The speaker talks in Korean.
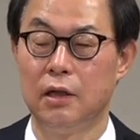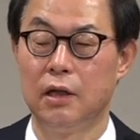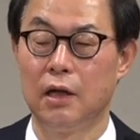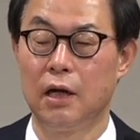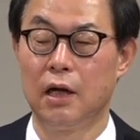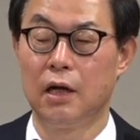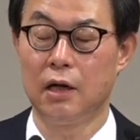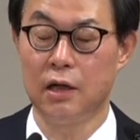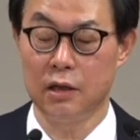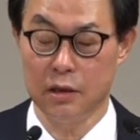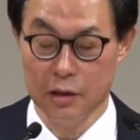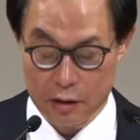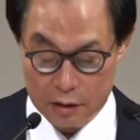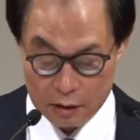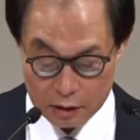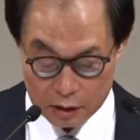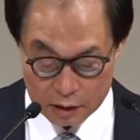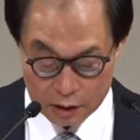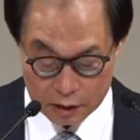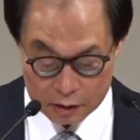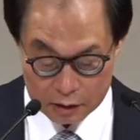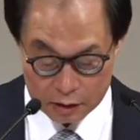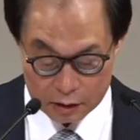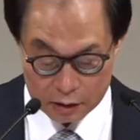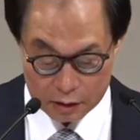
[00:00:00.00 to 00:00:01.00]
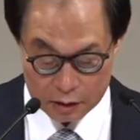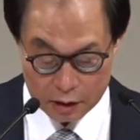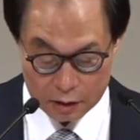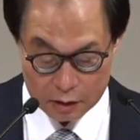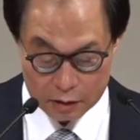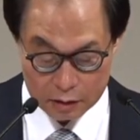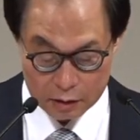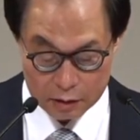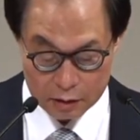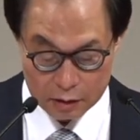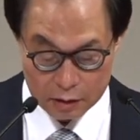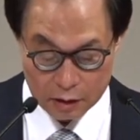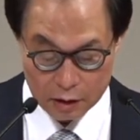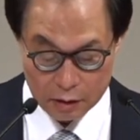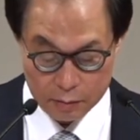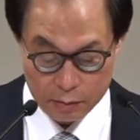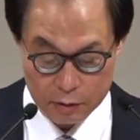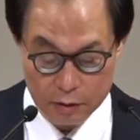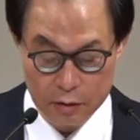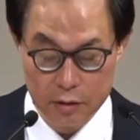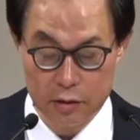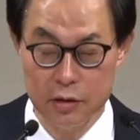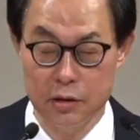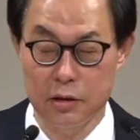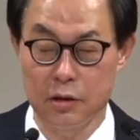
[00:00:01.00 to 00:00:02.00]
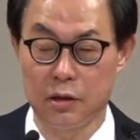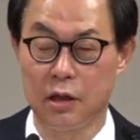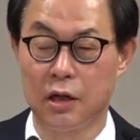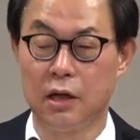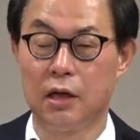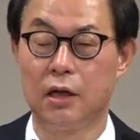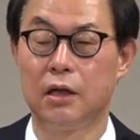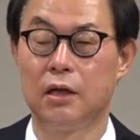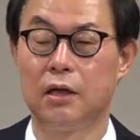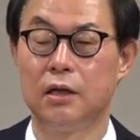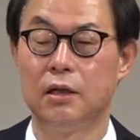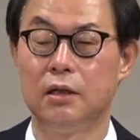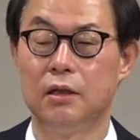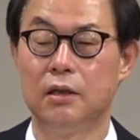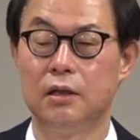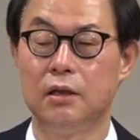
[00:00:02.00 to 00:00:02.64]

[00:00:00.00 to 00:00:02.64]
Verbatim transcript: 하나님께서 일하시니까 그런 일들이 벌어지더라.